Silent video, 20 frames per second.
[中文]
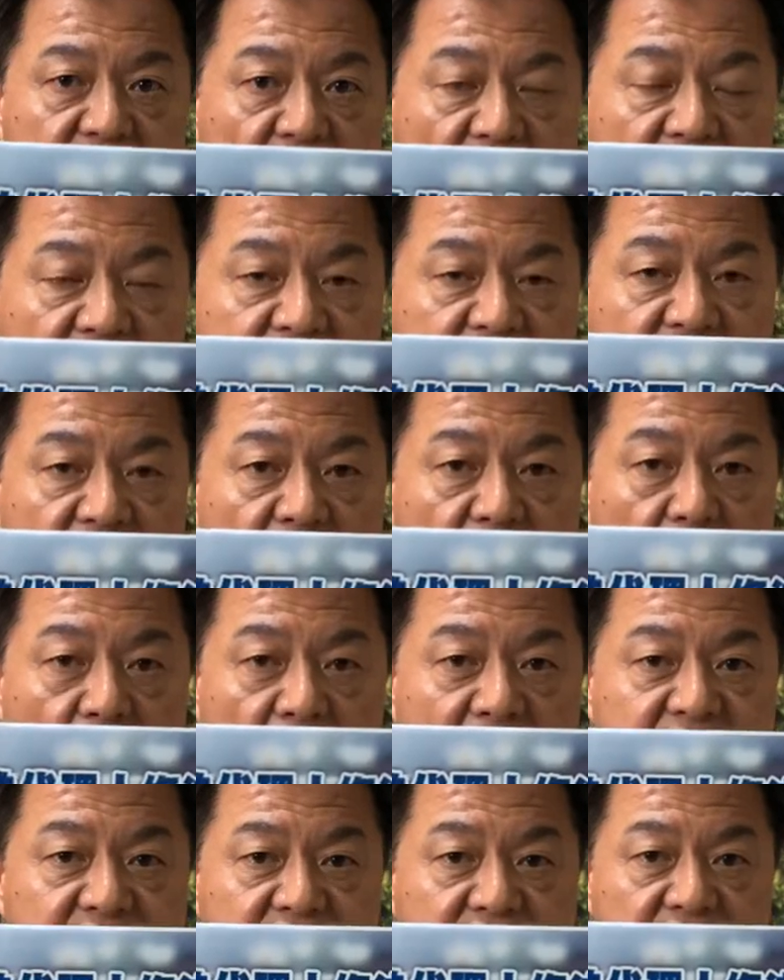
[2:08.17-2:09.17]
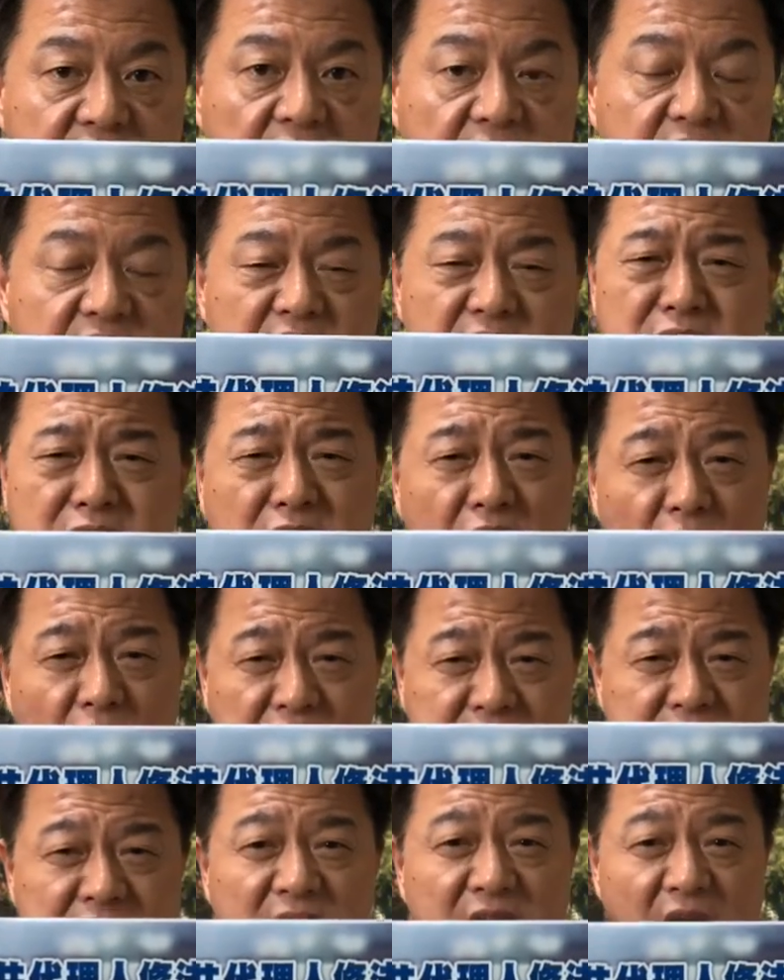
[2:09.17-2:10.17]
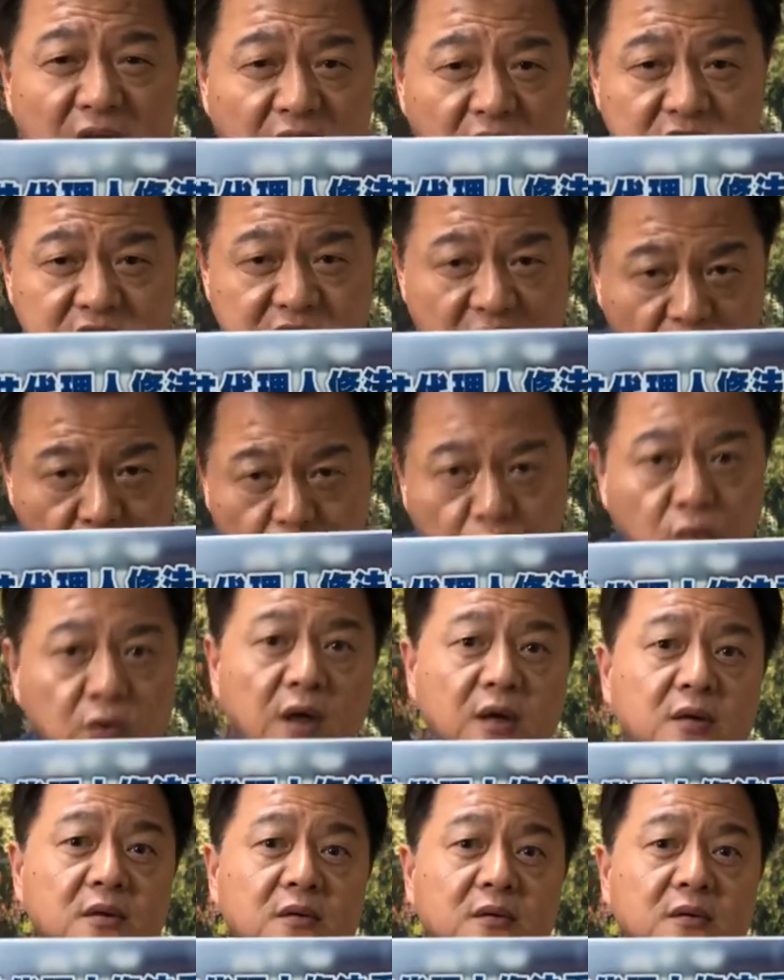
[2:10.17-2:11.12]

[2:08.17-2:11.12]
有跟这个有关系的，甚至到这样的程度的。